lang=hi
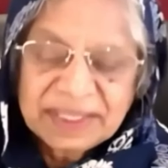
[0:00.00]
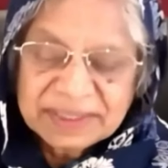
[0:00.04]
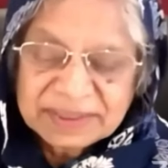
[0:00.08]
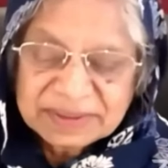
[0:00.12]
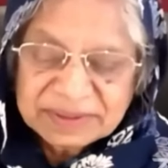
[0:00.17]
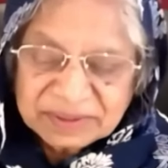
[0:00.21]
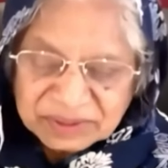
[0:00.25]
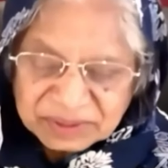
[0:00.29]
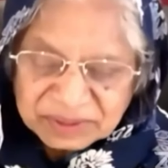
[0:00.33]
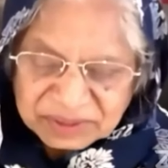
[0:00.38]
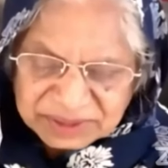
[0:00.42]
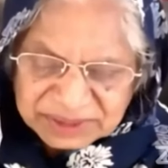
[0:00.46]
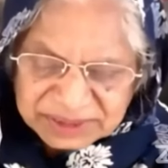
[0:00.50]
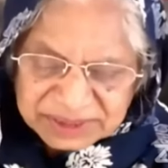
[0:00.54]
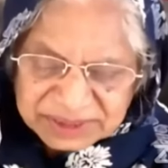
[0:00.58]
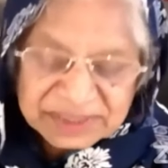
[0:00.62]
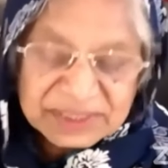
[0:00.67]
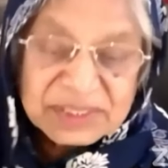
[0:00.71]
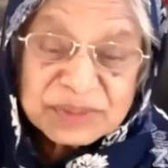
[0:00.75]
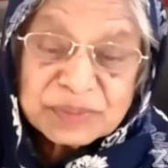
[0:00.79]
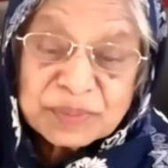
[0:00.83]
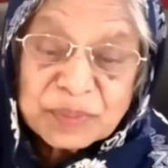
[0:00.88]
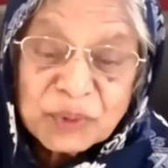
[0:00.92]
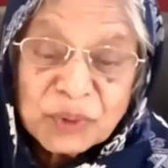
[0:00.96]
एंड
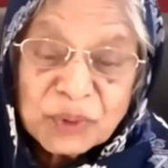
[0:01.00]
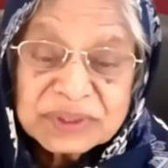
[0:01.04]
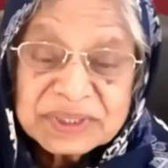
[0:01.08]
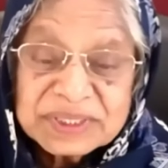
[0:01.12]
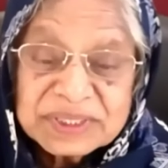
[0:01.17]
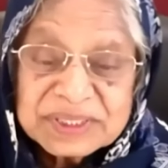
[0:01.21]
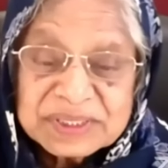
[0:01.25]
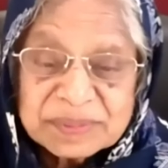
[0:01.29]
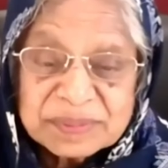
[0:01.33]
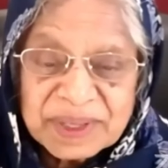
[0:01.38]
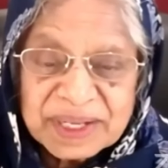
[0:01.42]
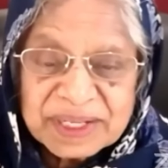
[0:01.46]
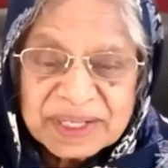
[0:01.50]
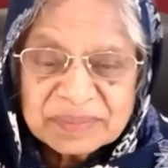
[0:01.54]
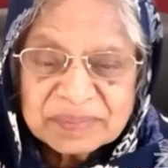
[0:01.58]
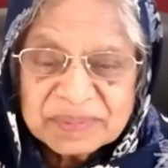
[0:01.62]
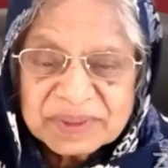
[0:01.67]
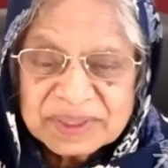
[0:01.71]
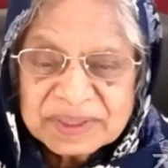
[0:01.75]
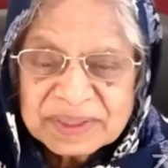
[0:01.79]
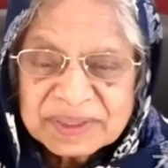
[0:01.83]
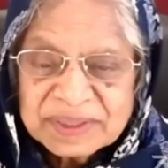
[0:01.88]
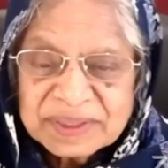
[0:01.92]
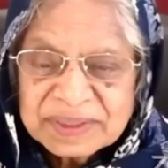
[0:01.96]
जीसस स्पोक दिस
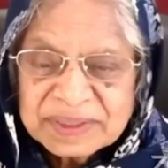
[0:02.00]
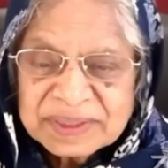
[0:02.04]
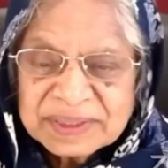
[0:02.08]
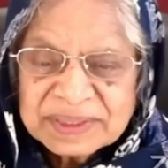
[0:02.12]
पैराबल